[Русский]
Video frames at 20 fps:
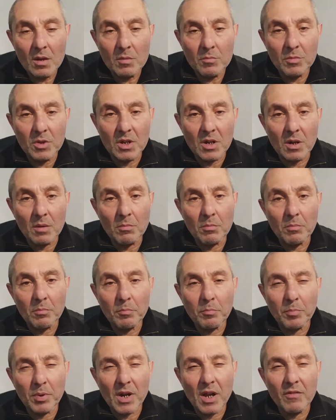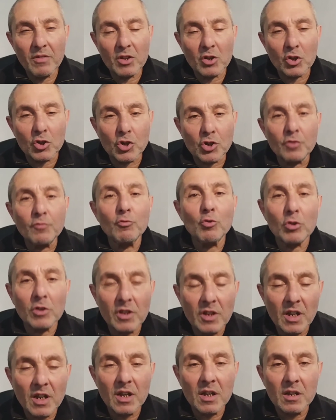Миром правит
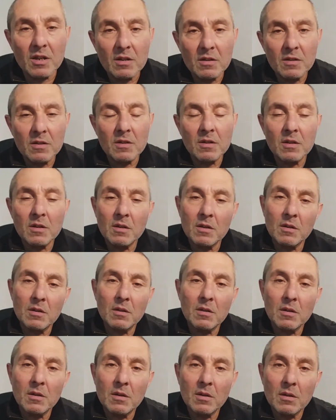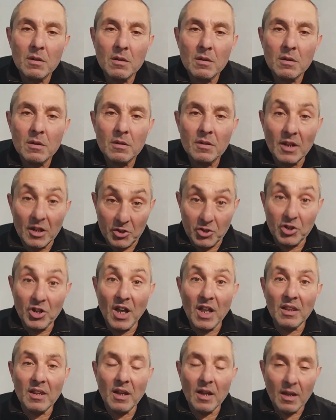животное
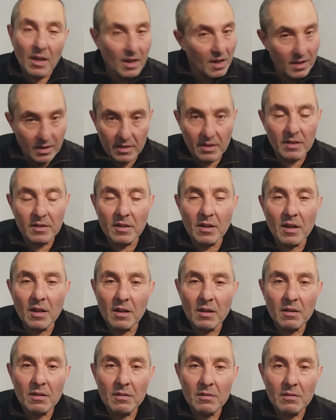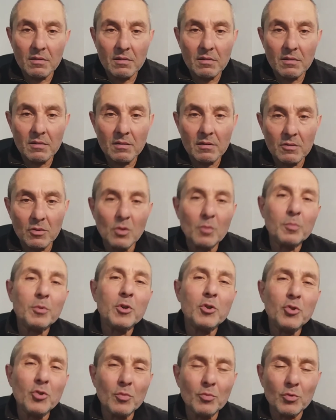начало? Это да. Но
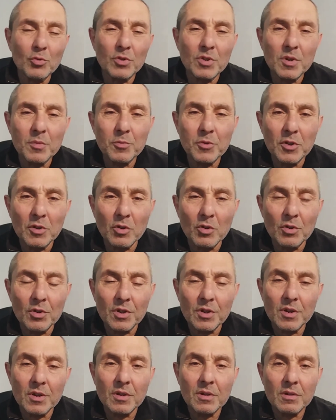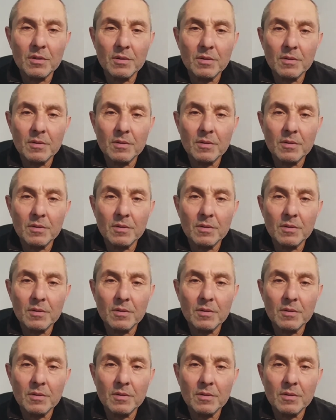при чем тут рептилоиды?